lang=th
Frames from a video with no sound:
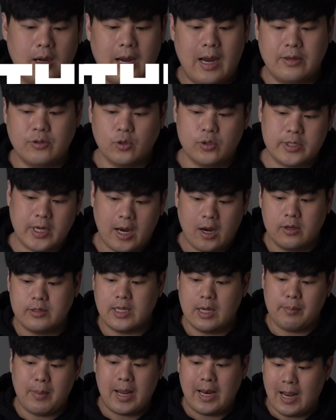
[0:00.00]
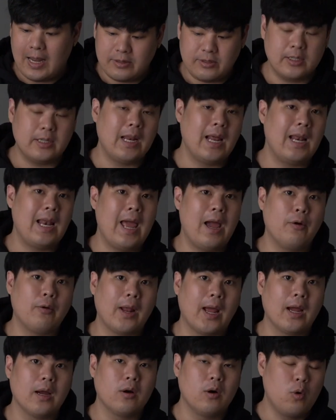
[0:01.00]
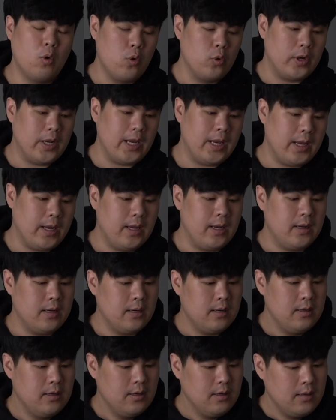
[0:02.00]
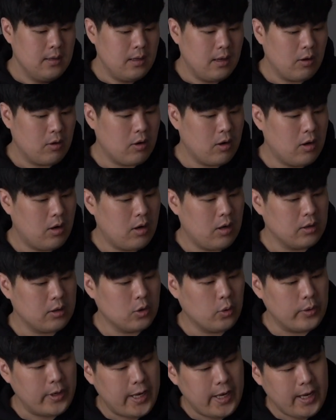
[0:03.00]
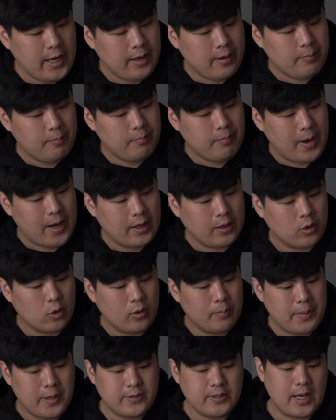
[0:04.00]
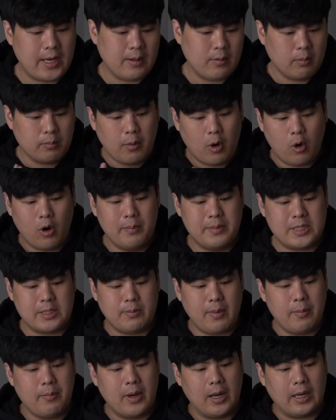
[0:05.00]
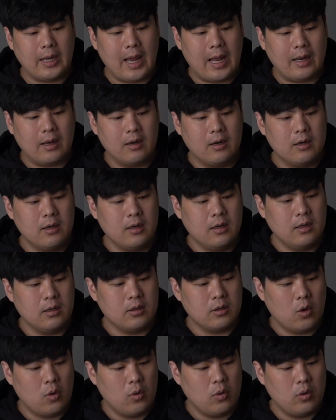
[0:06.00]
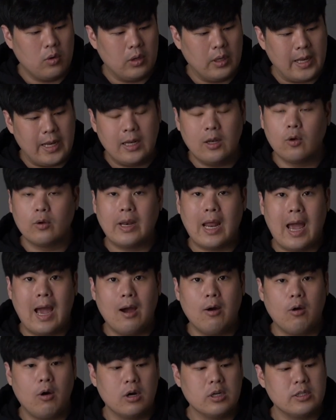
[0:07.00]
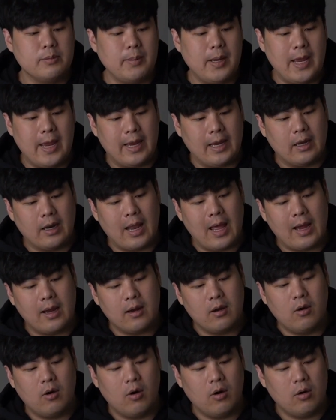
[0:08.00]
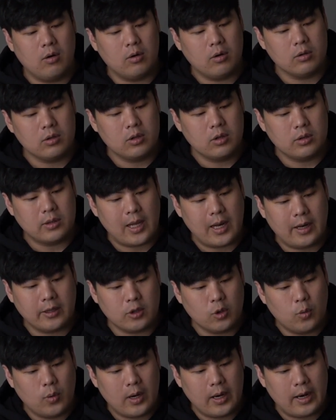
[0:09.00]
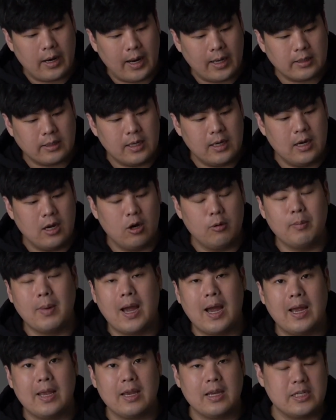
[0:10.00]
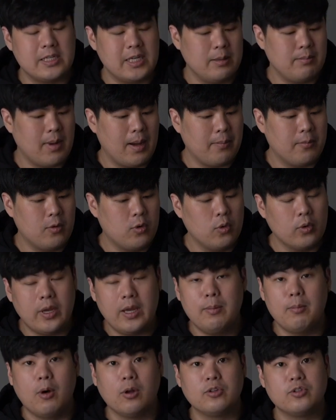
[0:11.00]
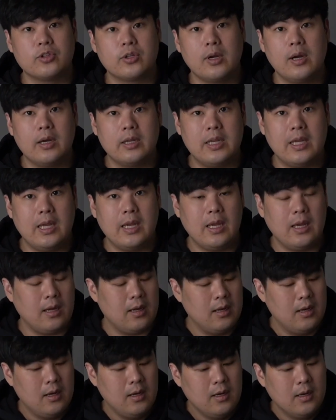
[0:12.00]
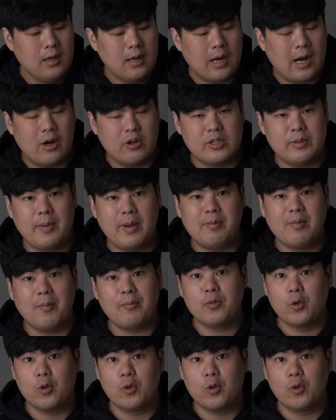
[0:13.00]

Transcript: ใครสนใจก็สามารถหาซื้อได้แล้วนะคู่นี้ แล้วก็ตัวนี้เป็นตัวพิเศษที่ผมบอกว่ามันจะไม่เหมือนกัน ก็คือตรงลิ้นรองเท้าเขาก็จะมีเอกลักษณ์ของแต่ละตัวคาแรคเตอร์ออกมา อย่างเช่นแบบคุกกี้มอนสเตอร์ที่เขาจะเป็นแบ